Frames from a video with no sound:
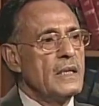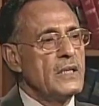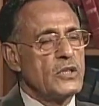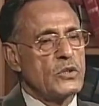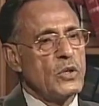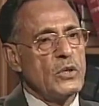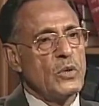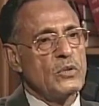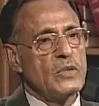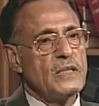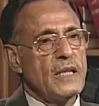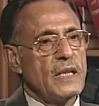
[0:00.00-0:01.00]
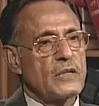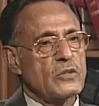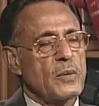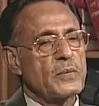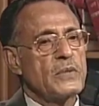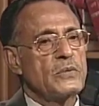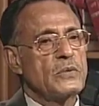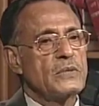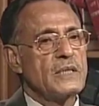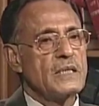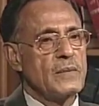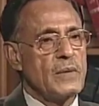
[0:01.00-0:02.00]
নিশ্চয়ই অতীতের সব কিছু
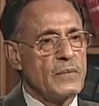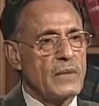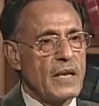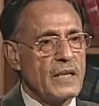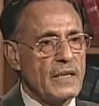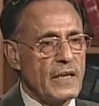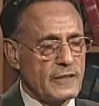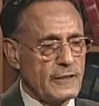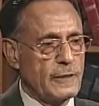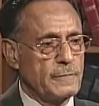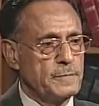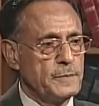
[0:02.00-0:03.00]
চিন্তাভাবনায় নিয়ে এসে